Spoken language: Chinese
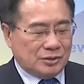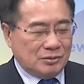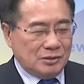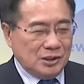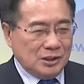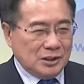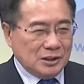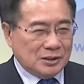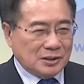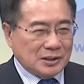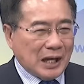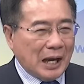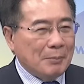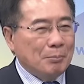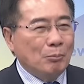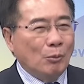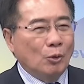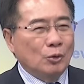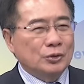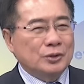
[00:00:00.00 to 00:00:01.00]
一个参
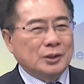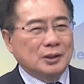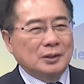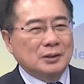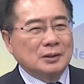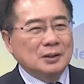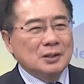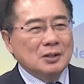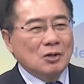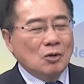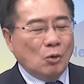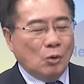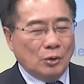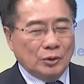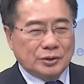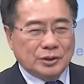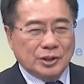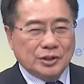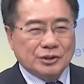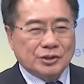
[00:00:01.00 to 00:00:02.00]
谋者
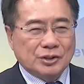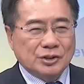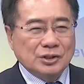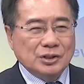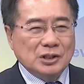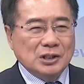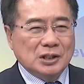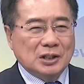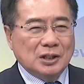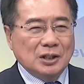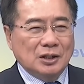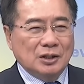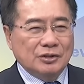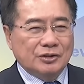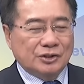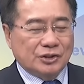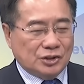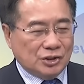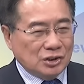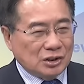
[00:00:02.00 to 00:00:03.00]
或者是一个
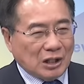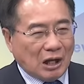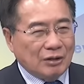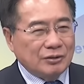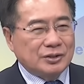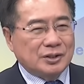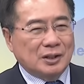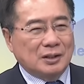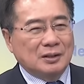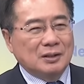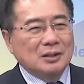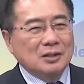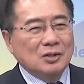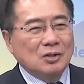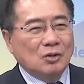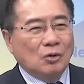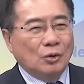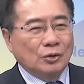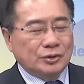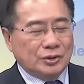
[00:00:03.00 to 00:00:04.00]
指导者
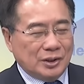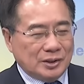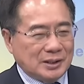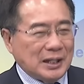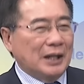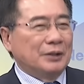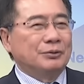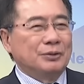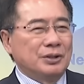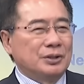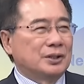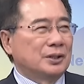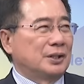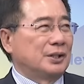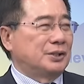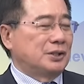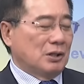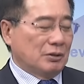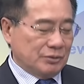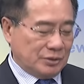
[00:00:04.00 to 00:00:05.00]
或者参与者
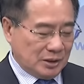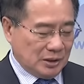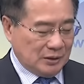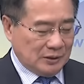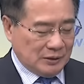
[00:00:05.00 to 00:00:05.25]
的角色